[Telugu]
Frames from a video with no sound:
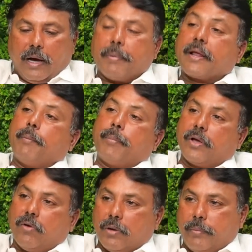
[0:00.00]
అప్పటికి
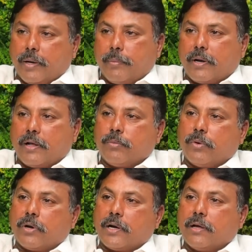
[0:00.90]
ఎంపీగా ఉన్న మేకపాటి
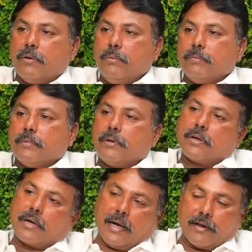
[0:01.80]
రాజమోహన్ రెడ్డి గారు
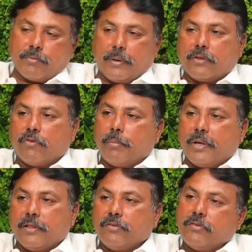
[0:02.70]
కాంగ్రెస్ పార్టీతో
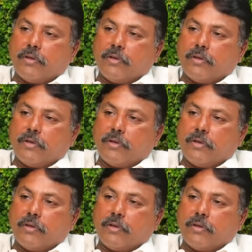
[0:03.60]
విభేదించి